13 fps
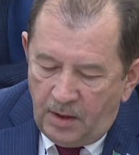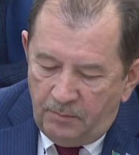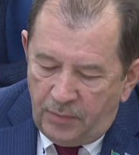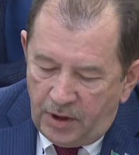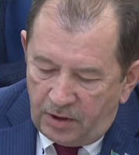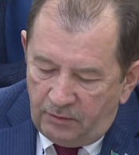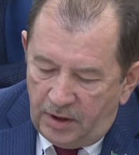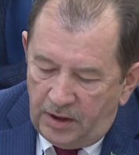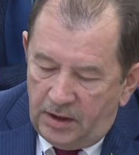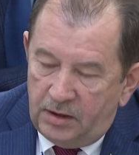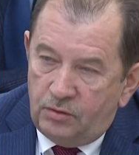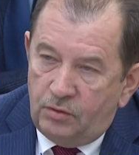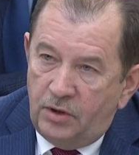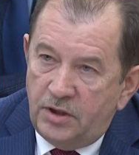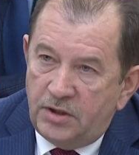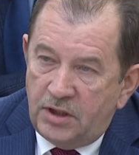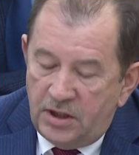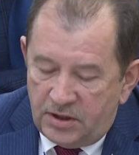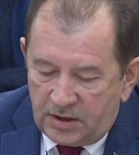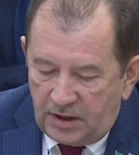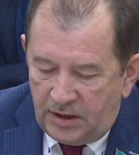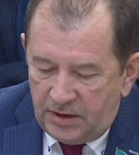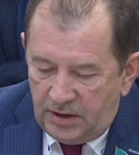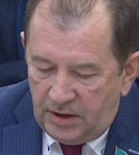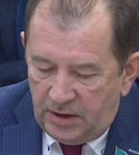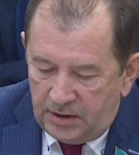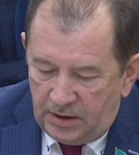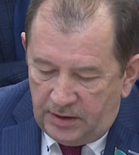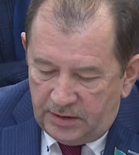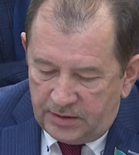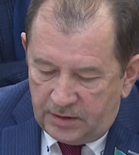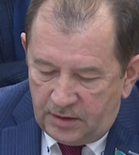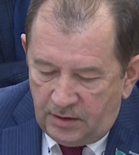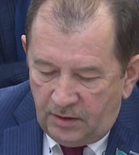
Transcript: Первое – туристическая деятельность.